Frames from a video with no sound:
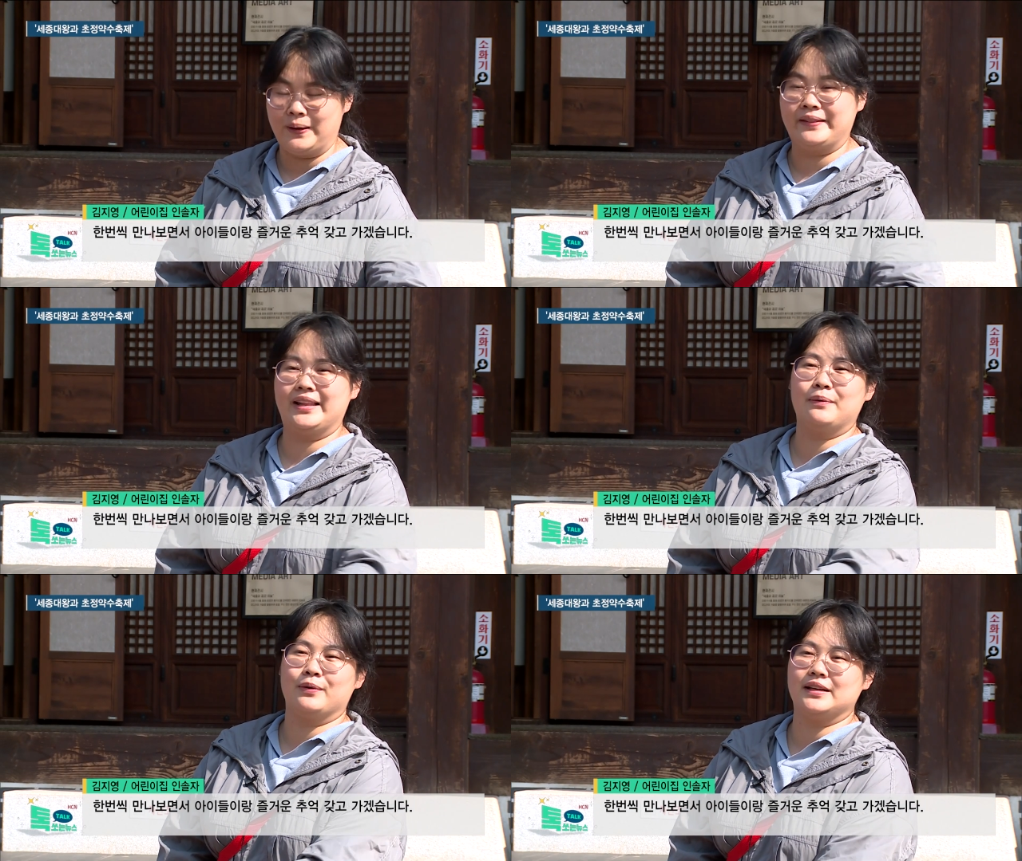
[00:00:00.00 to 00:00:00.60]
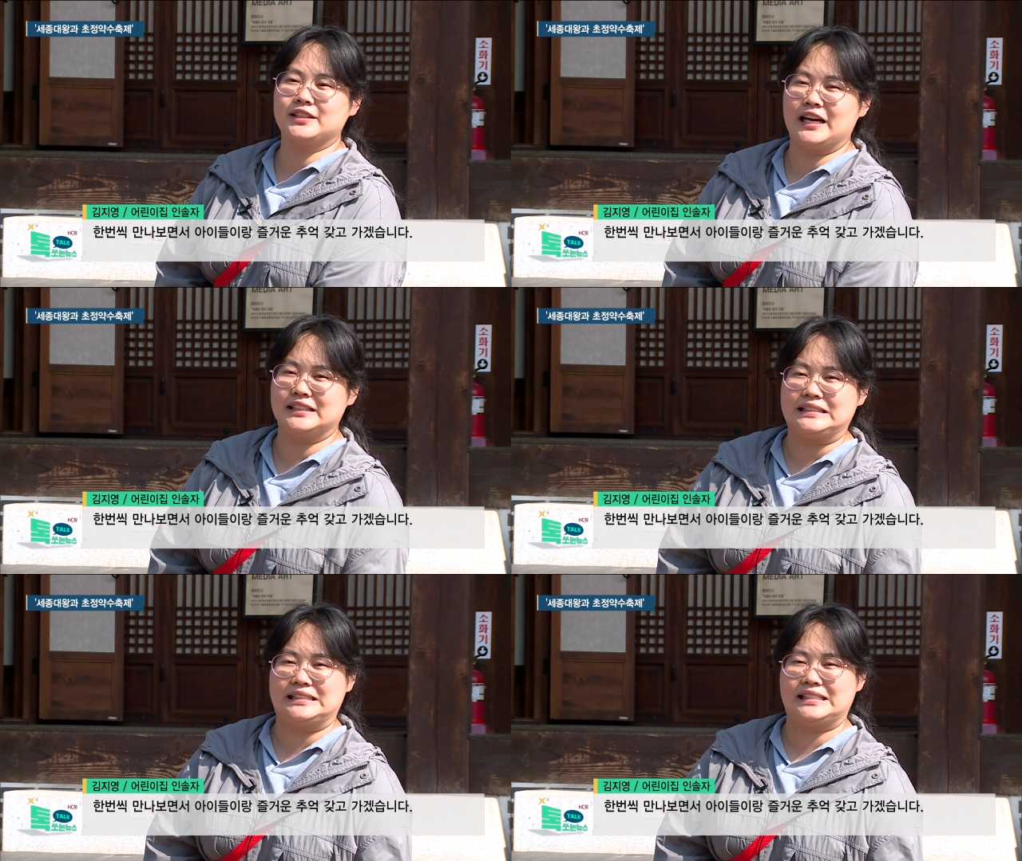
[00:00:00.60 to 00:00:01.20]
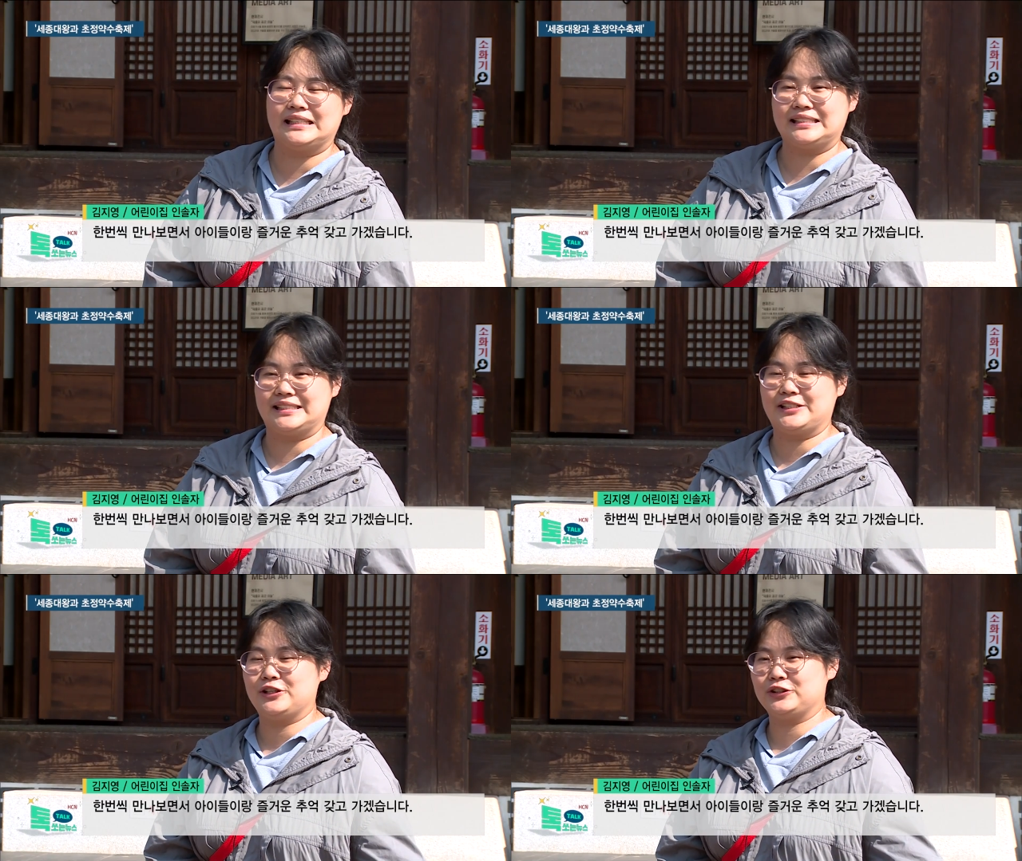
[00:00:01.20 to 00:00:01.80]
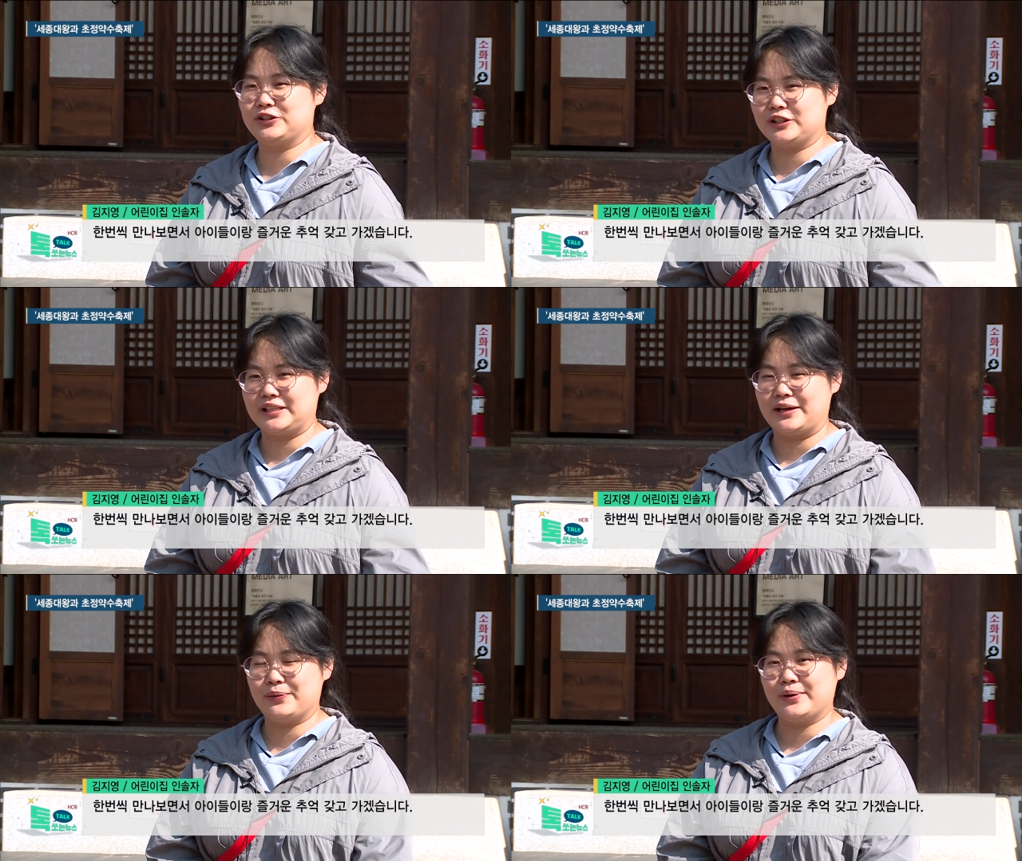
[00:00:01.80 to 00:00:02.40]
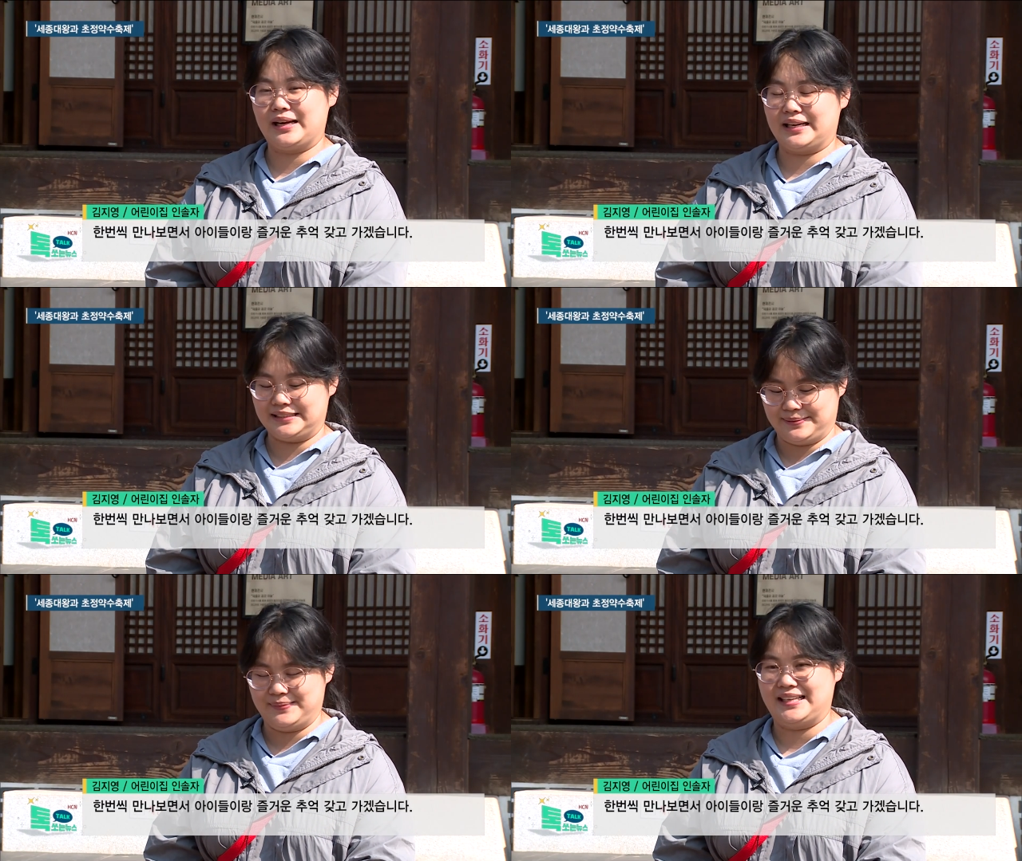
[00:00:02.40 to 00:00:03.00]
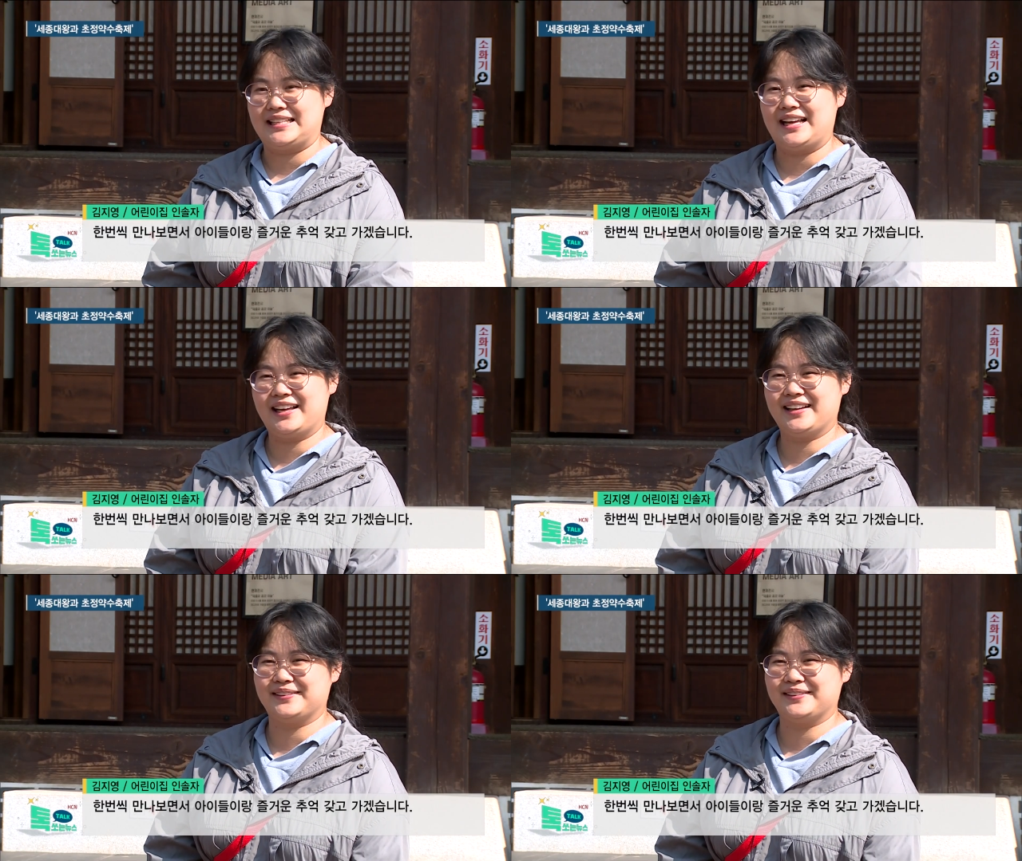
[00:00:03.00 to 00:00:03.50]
만나보면서 아이들이랑 즐거운 추억 쌓고 가겠습니다.